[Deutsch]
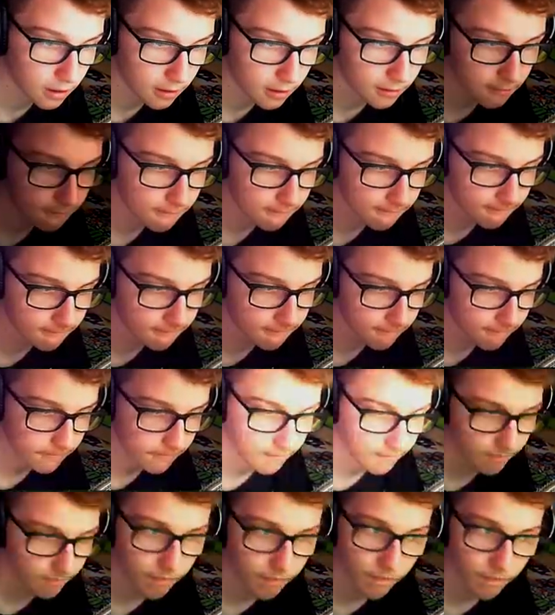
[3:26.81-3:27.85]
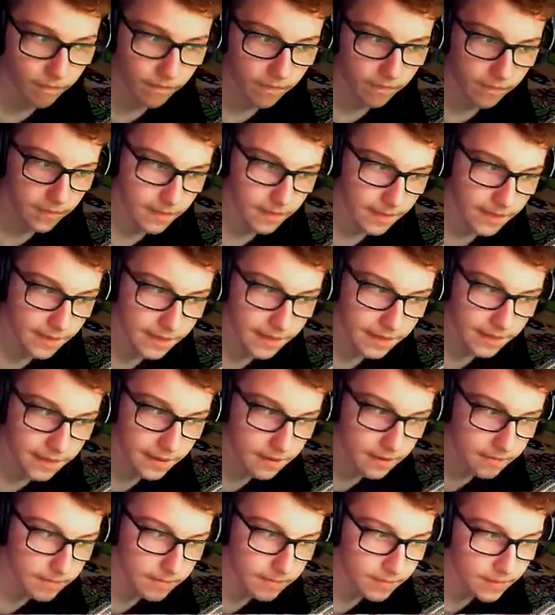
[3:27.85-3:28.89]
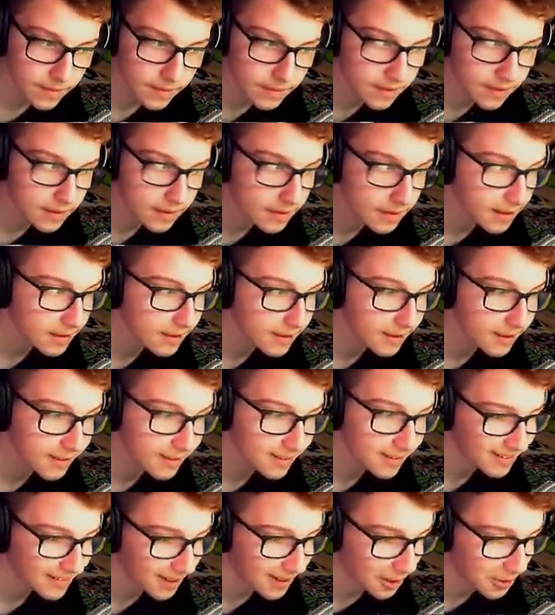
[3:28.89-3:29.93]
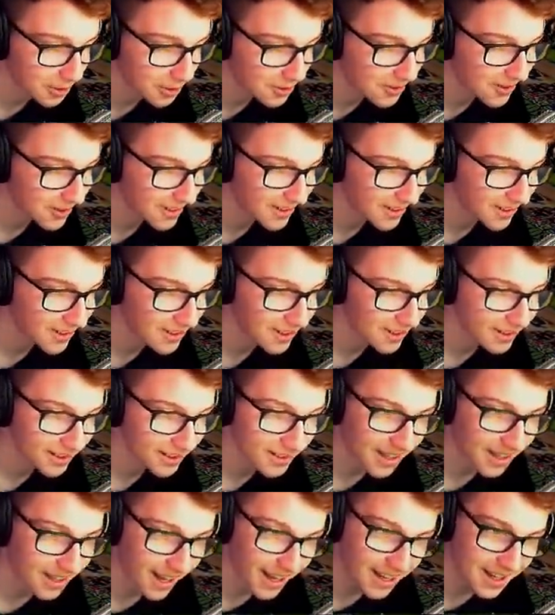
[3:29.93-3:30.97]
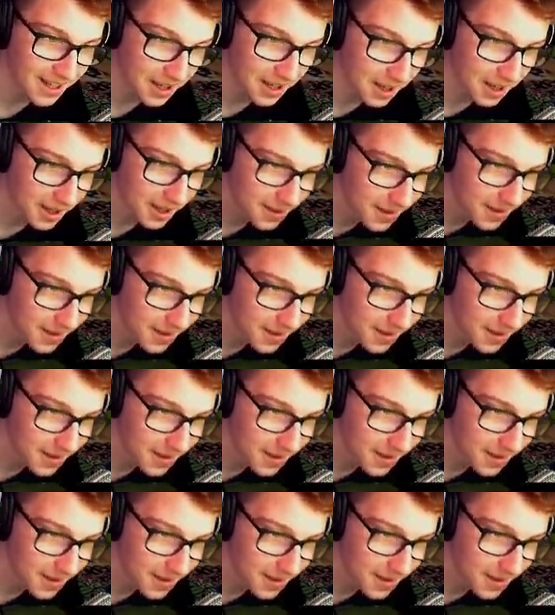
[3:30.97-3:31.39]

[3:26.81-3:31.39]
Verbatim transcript: Leiche. Hä, wer steht denn da auf? Jürgen, bist bei... Hallo? Nee? Du Hä? bist bei mir?